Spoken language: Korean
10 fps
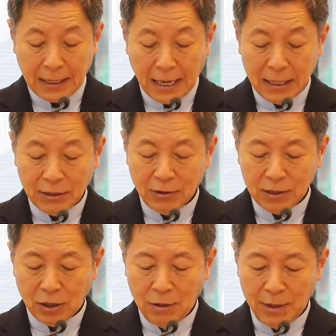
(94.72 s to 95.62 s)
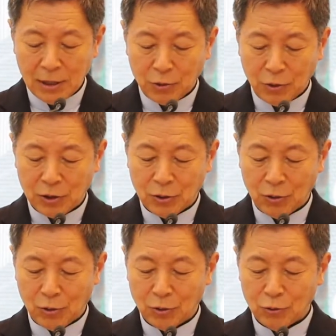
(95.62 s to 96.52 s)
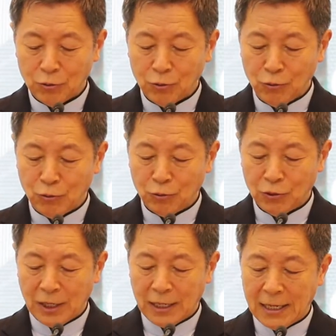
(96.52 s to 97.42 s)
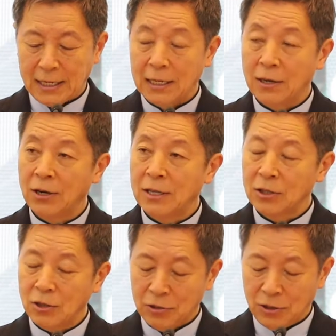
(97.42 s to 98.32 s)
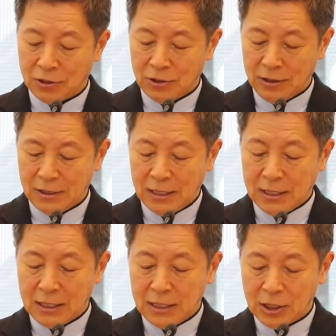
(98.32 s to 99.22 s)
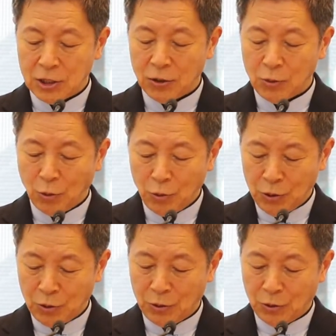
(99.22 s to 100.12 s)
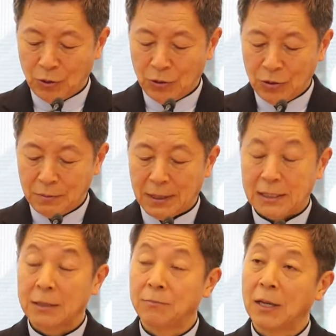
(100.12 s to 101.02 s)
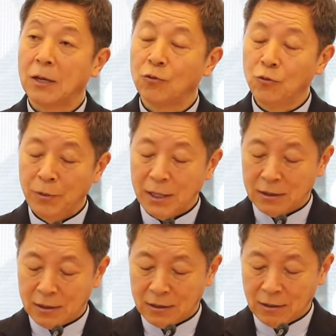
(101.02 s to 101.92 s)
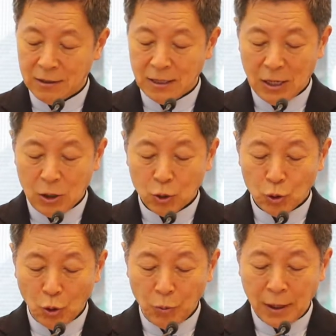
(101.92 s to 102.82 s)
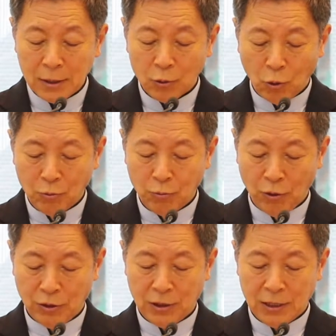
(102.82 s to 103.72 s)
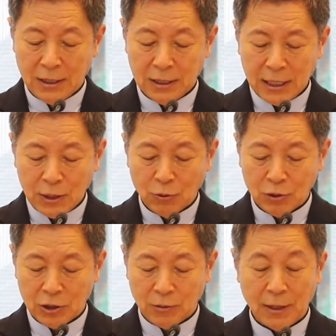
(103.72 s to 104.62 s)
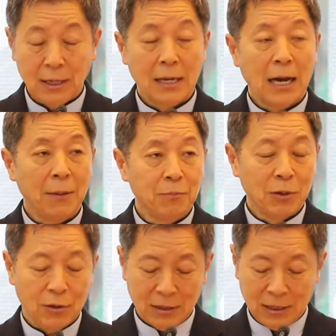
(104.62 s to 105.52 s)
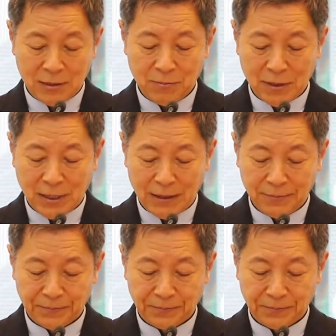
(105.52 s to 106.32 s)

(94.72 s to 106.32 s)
가난과 절망 속에서도 꿋꿋하게 이겨낸 청년은 2005년도 마침내 꿈에 그리던 소방 공무원 채용 시험에 합격했습니다.